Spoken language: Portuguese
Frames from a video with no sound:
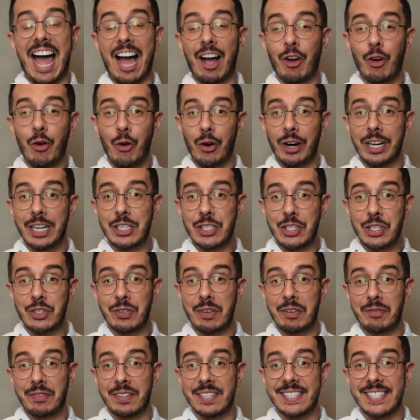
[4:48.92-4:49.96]
Agora a gente
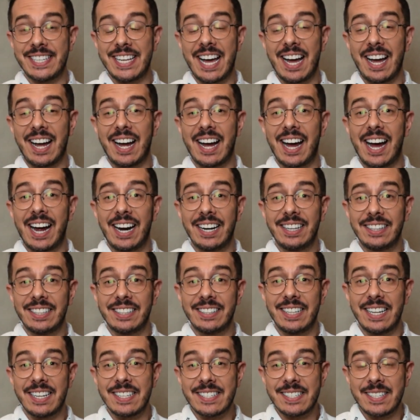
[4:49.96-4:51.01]
vai fazer a carta
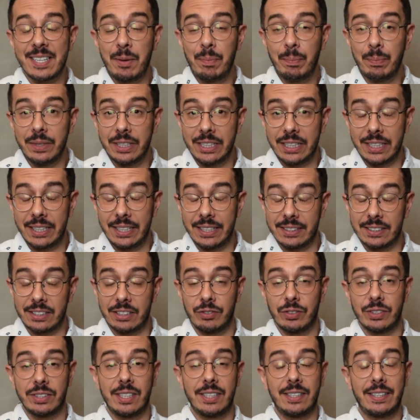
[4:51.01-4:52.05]
da semana. Se
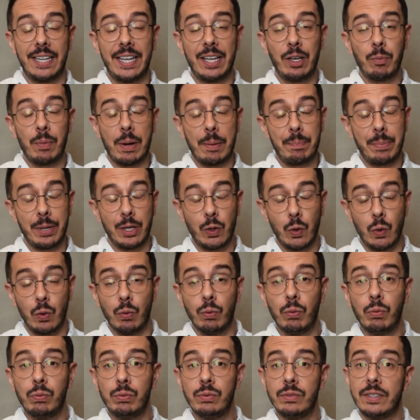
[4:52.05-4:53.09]
você tem uma
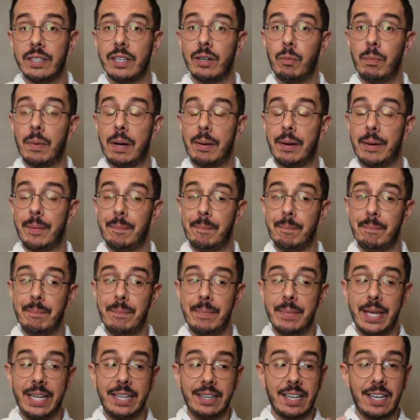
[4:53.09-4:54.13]
pergunta, uma
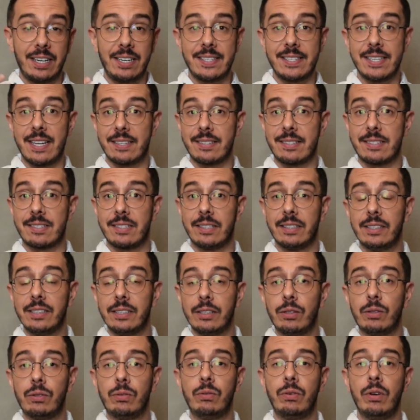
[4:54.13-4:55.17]

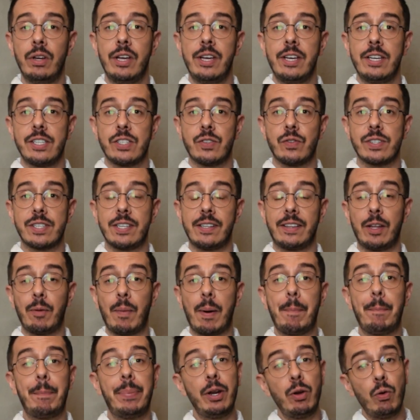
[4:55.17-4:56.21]
mentalização, se você tem
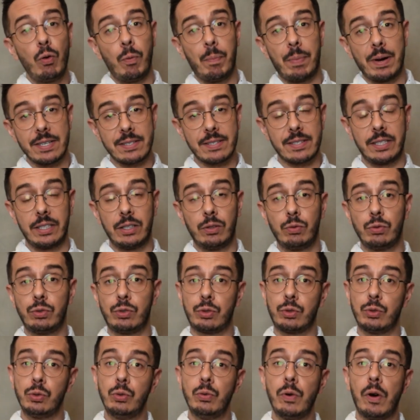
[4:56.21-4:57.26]
uma preocupação
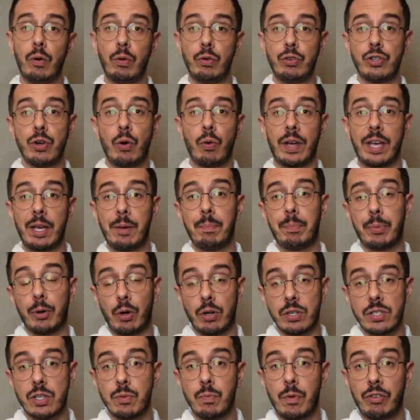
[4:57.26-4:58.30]
sua ou de alguém
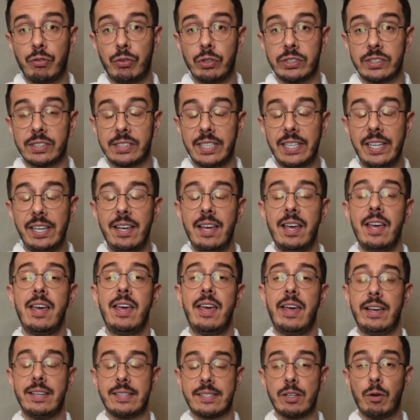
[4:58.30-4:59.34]
próximo a você,
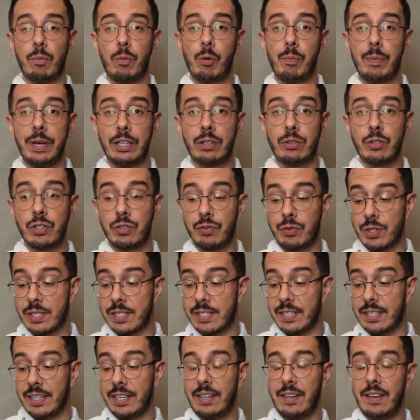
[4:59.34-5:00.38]
esse é o momento de
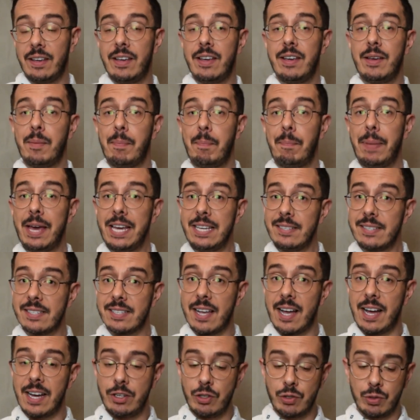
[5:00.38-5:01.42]
você
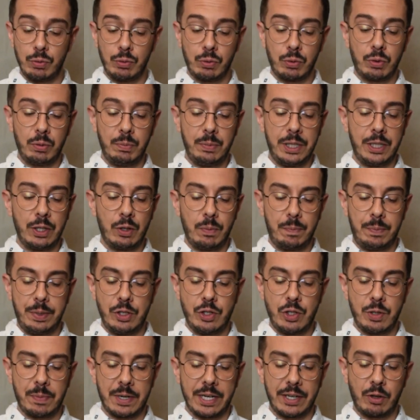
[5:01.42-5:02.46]
pensar e junto comigo
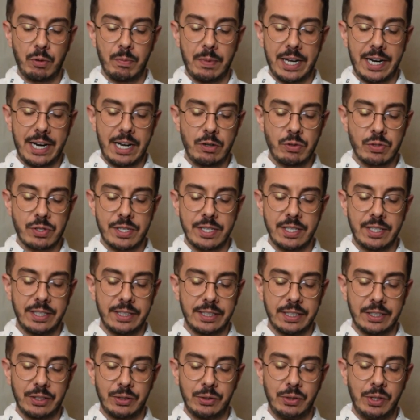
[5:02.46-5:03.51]
pedir para que o baralho
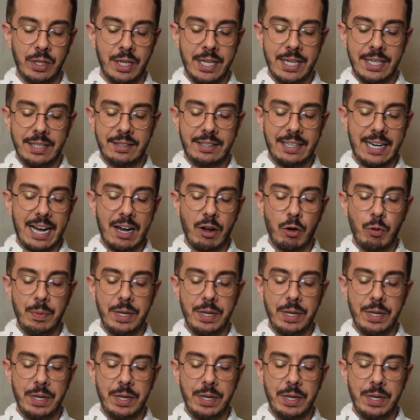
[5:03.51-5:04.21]
cigano traga